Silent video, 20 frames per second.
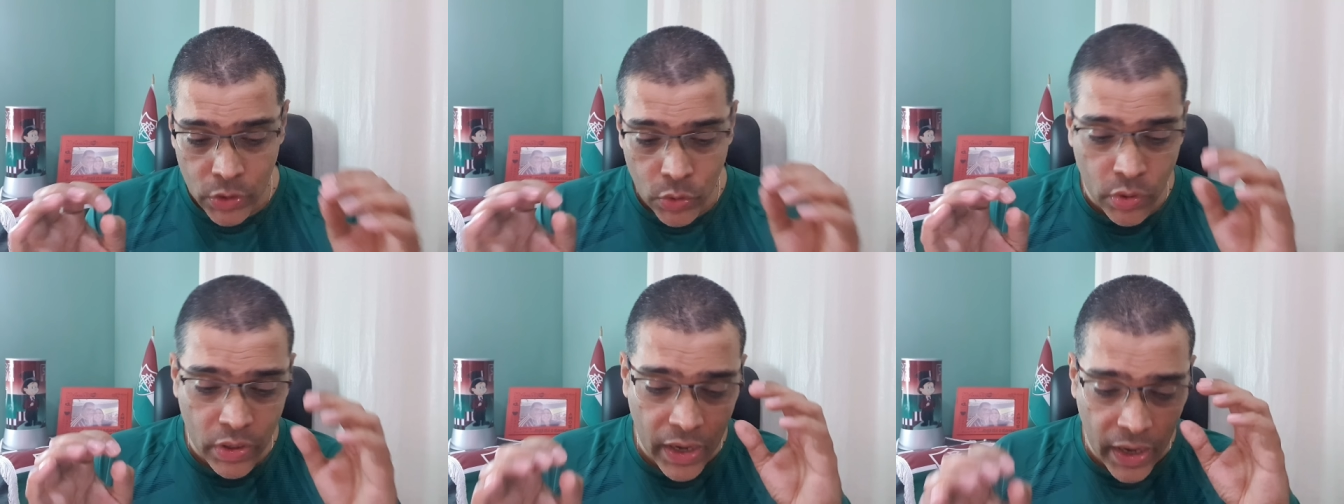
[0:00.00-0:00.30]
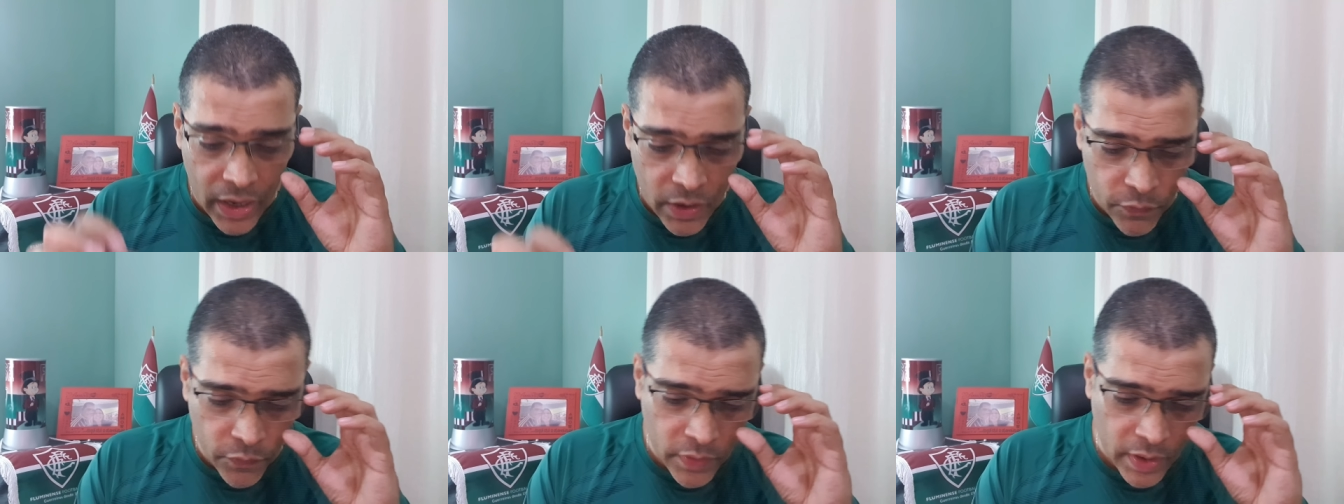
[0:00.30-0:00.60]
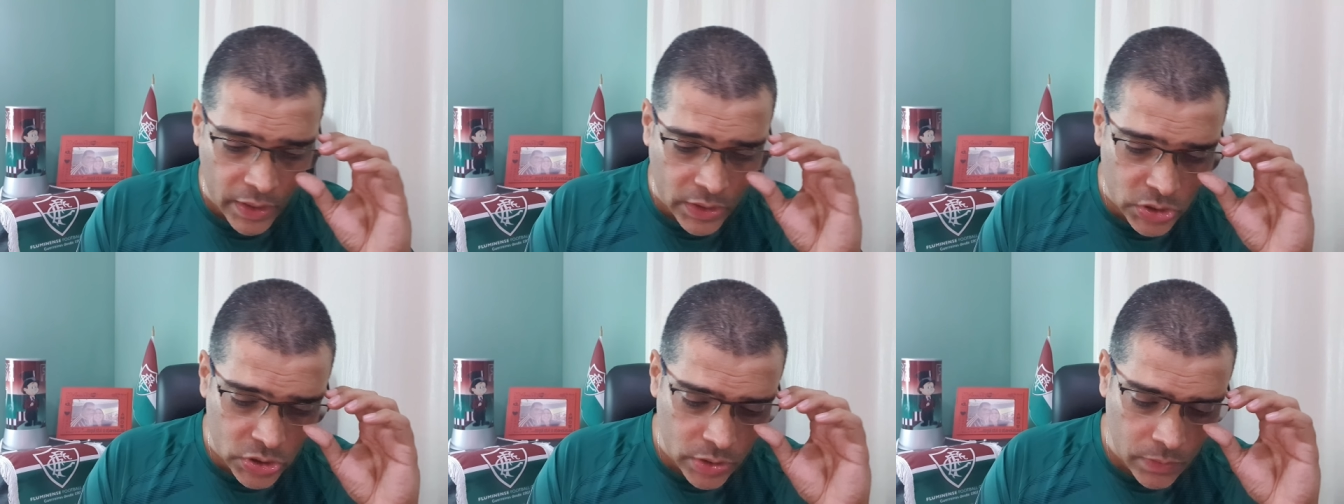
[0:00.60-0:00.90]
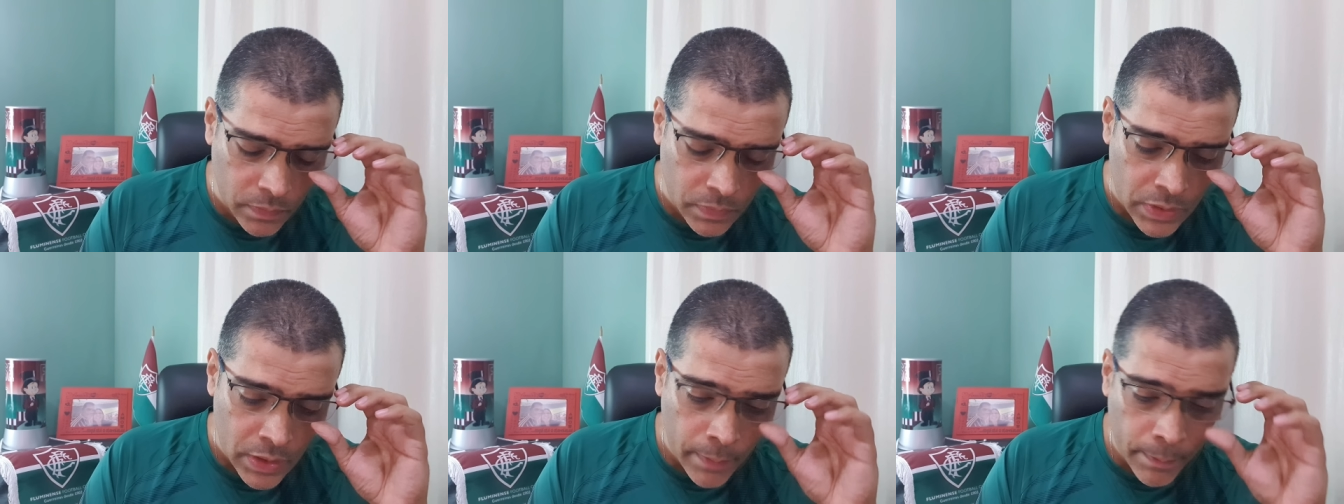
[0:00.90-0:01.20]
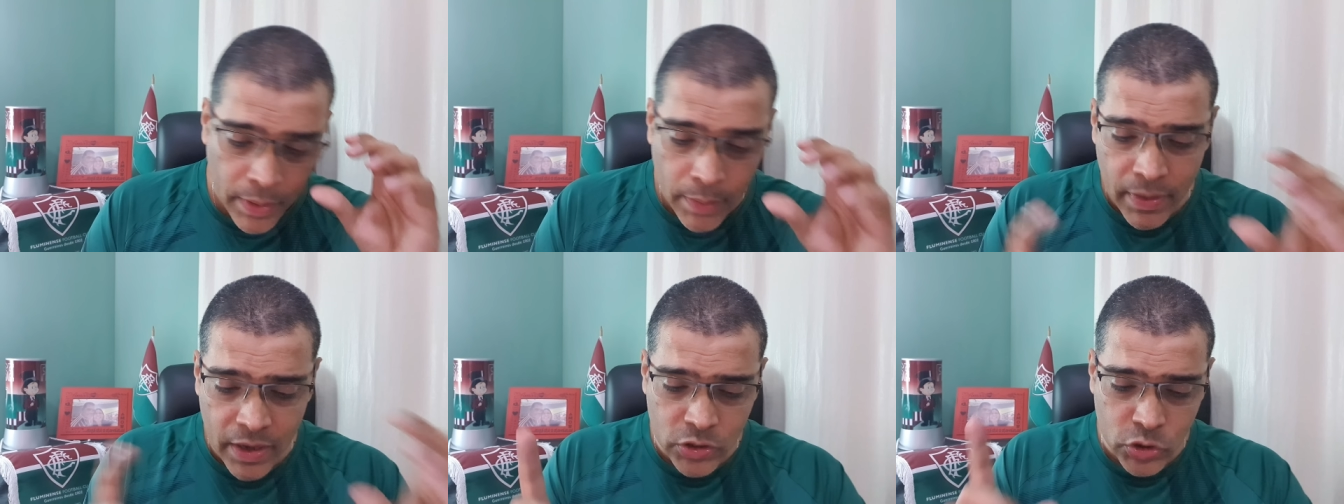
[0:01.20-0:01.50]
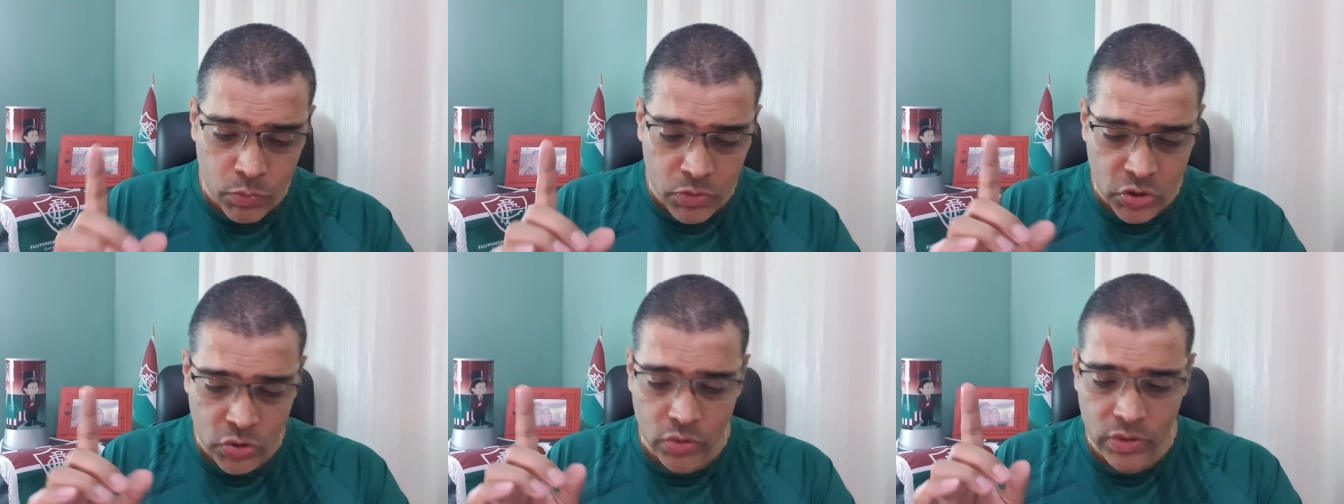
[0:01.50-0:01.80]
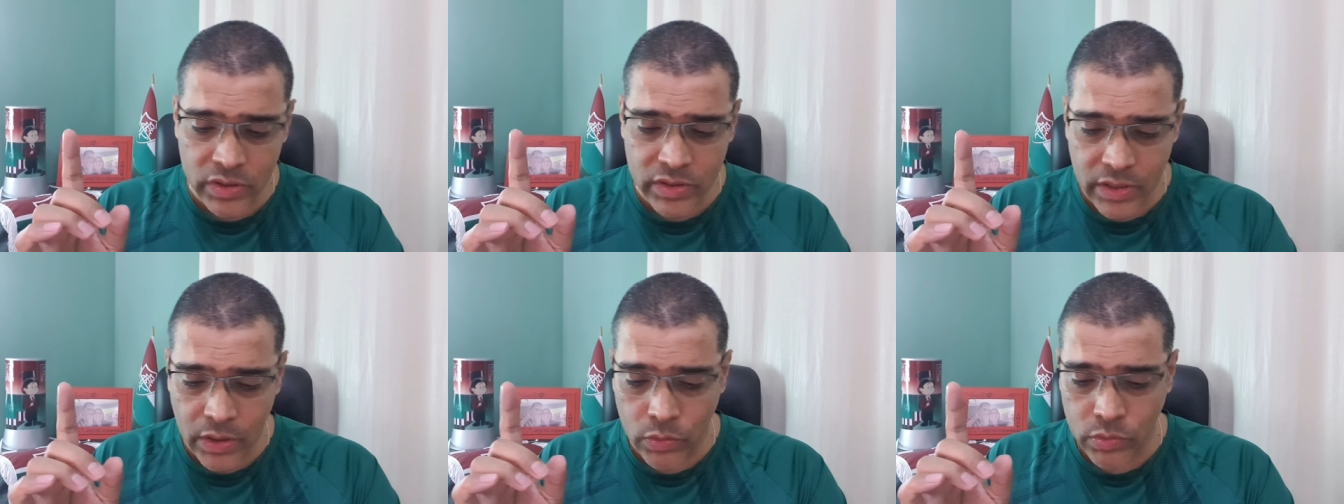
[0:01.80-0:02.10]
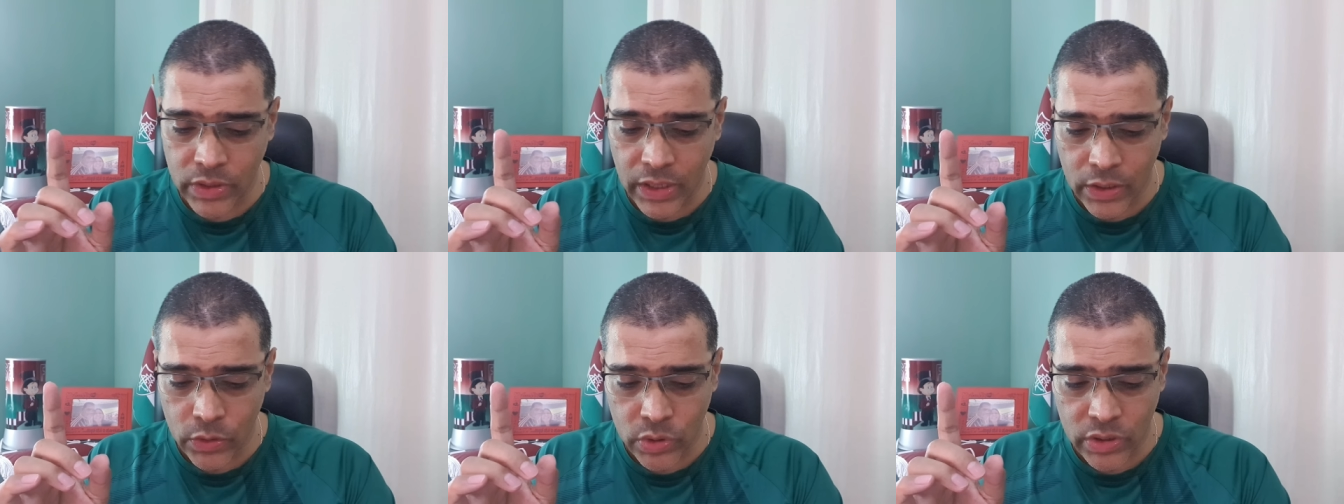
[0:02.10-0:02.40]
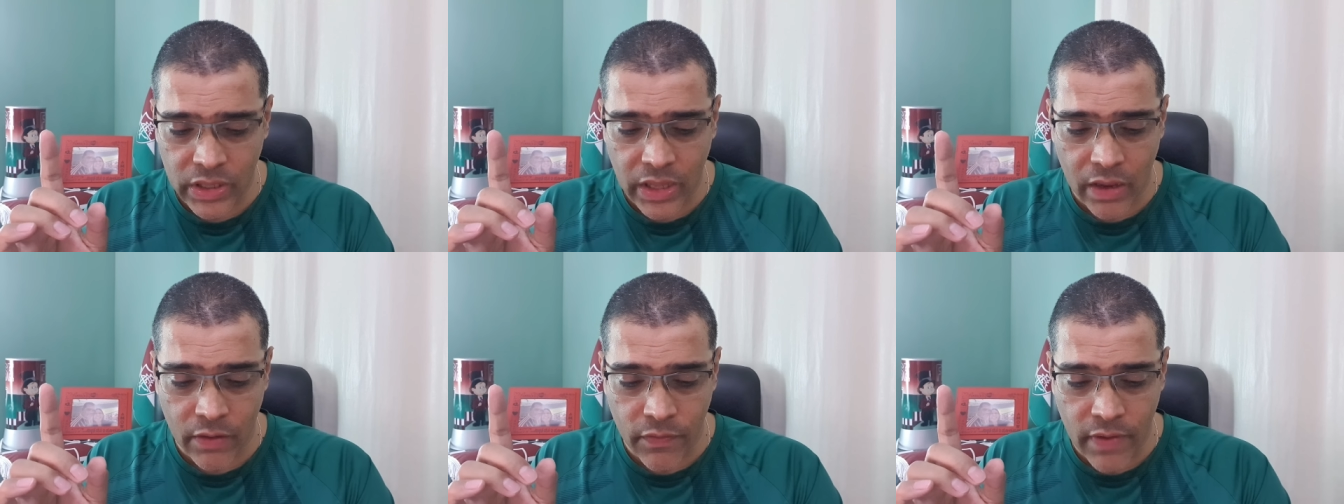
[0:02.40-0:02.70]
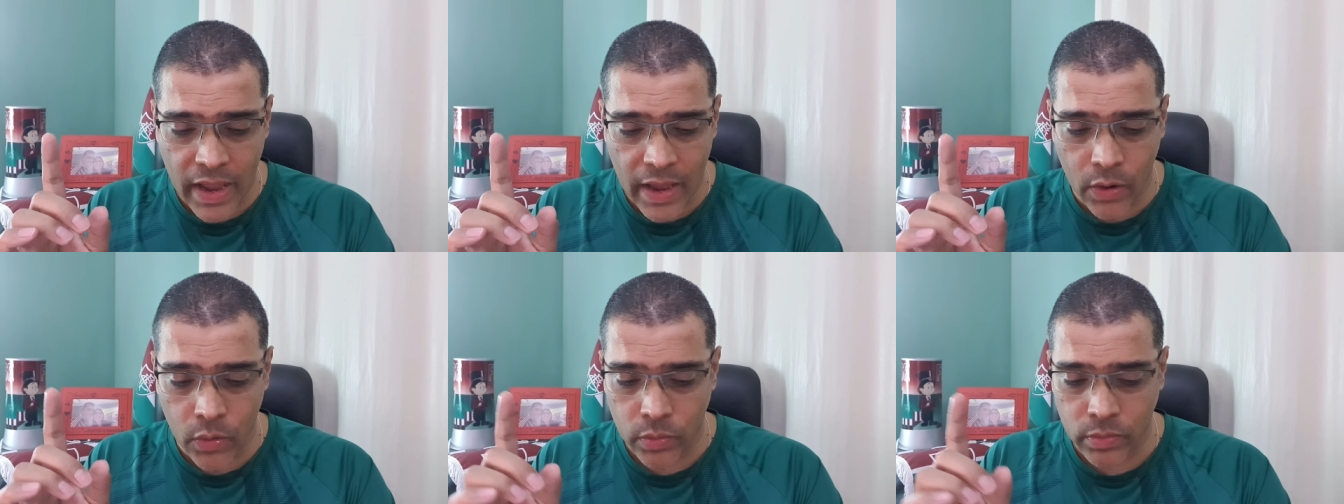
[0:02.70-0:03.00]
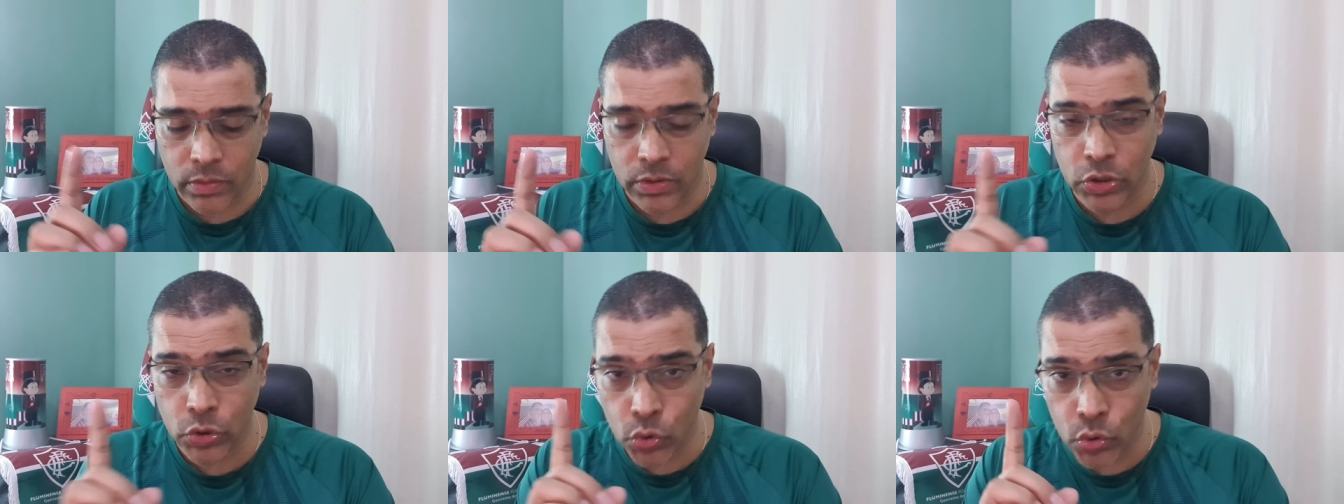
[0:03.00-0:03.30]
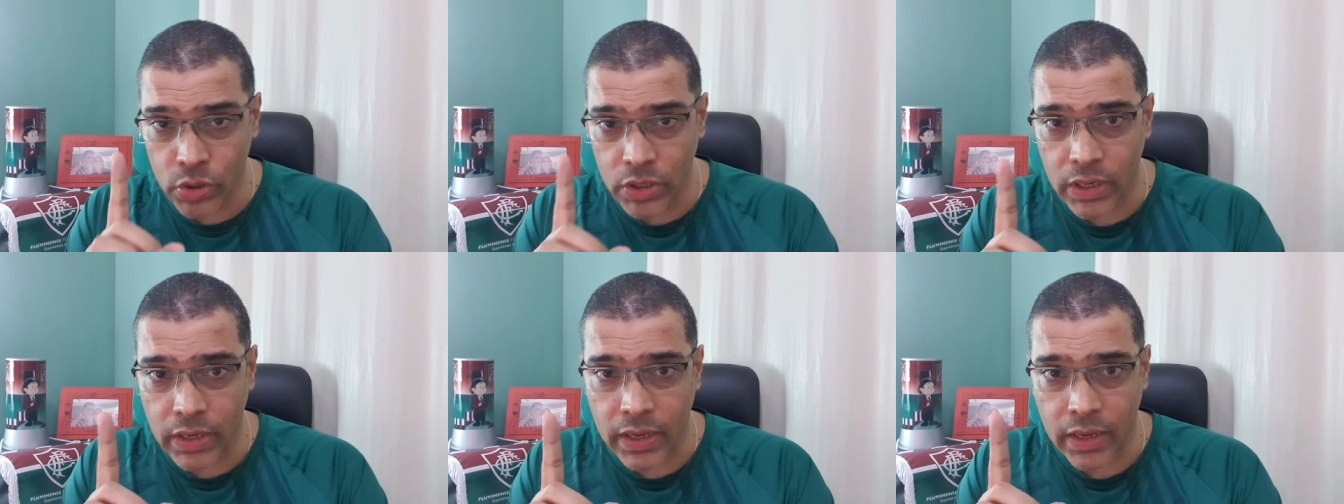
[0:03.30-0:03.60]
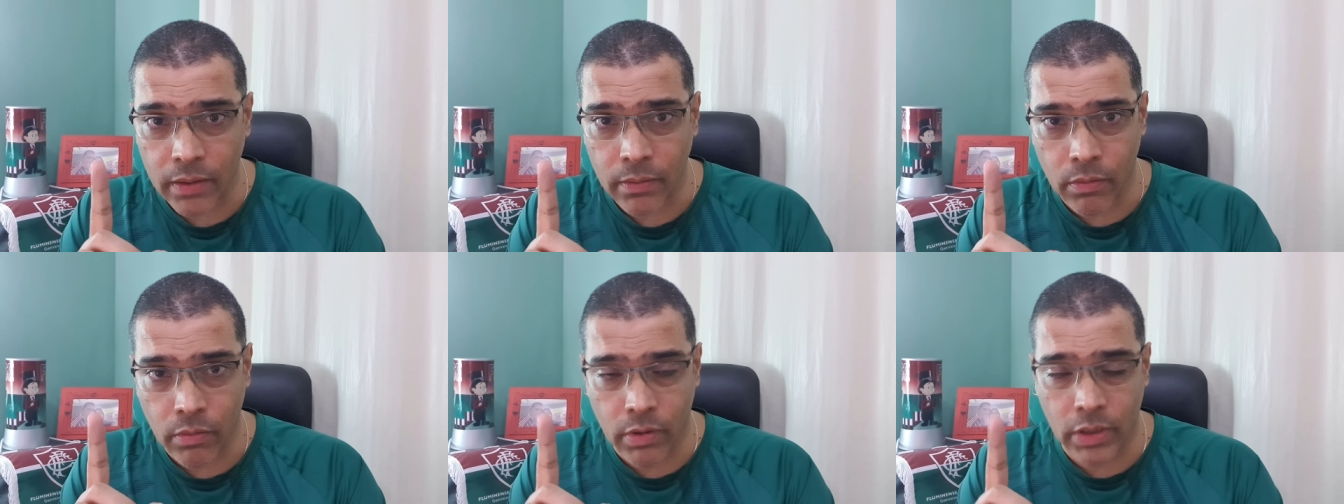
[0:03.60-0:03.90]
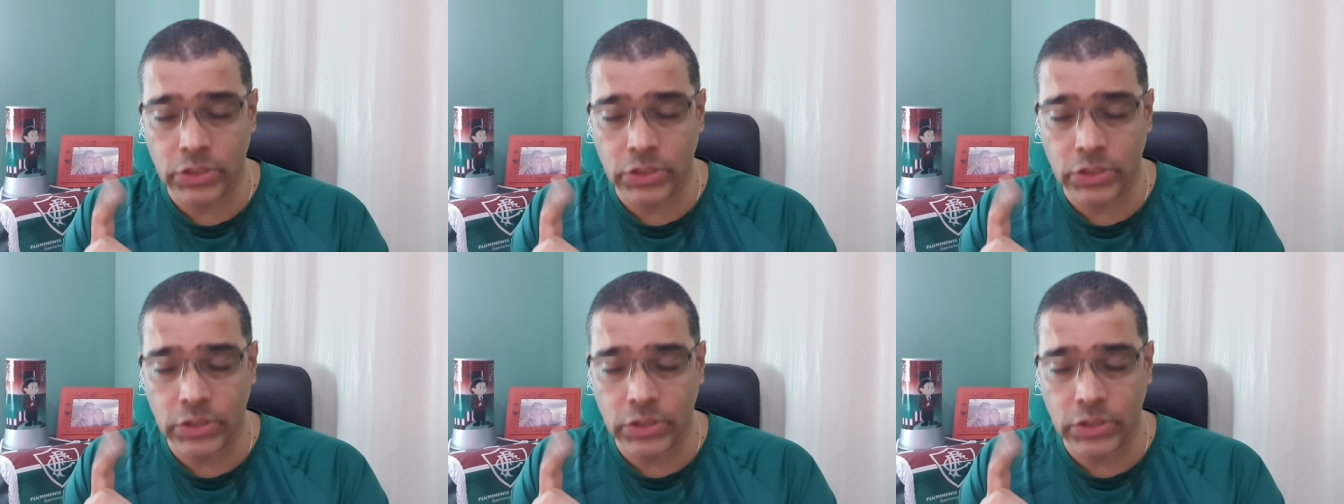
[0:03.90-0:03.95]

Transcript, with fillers: E o que ele fez? primeira substituição dele no intervalo, e única,